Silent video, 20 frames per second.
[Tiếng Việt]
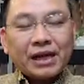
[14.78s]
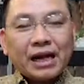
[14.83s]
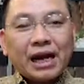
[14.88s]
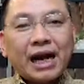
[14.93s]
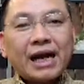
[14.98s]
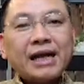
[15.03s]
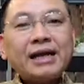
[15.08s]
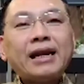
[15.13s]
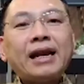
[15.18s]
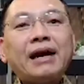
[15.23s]

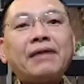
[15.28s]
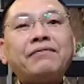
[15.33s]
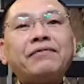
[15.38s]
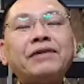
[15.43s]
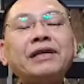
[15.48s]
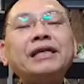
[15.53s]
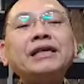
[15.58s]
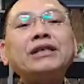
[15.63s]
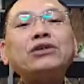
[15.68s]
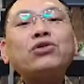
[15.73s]
hay là
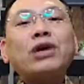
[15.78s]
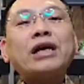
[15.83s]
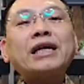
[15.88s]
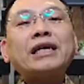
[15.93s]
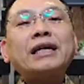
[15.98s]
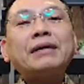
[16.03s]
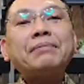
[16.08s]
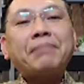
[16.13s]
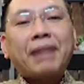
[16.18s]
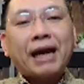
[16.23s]
vì doanh
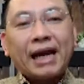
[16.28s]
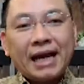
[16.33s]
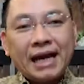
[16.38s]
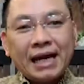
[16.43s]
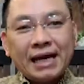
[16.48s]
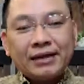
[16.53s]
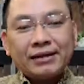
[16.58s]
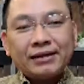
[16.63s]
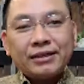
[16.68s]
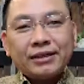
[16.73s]
nghiệp bé
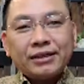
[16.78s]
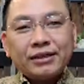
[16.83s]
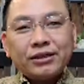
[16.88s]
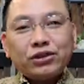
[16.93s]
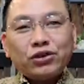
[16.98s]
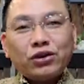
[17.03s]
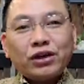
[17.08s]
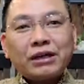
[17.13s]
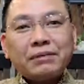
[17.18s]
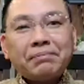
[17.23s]

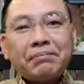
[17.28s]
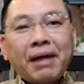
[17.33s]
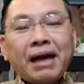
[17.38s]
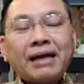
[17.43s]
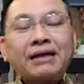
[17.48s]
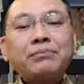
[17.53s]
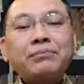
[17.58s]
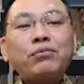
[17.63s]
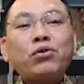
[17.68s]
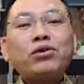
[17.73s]
cho nên
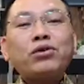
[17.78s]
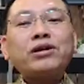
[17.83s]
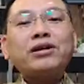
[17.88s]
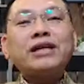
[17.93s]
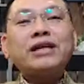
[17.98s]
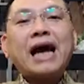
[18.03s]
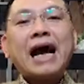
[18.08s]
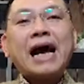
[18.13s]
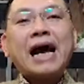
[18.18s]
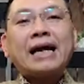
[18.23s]
bắt một
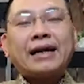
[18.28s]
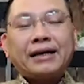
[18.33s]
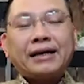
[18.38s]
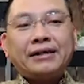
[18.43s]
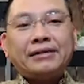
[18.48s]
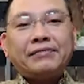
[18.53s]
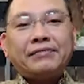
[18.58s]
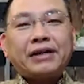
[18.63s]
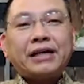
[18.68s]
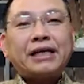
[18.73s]
người A
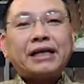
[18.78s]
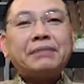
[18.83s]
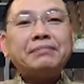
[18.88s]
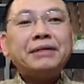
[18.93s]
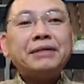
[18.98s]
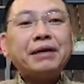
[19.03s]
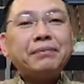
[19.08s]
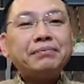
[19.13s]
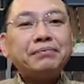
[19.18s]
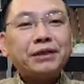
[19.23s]
này phải
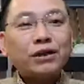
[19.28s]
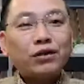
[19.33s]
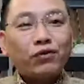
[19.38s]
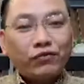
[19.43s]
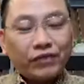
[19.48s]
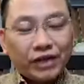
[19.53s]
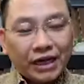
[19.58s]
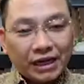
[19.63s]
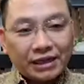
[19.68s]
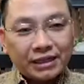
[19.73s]
kiêm nhiệm nhiều
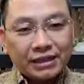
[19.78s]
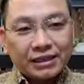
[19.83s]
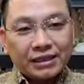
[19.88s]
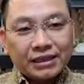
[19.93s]
việc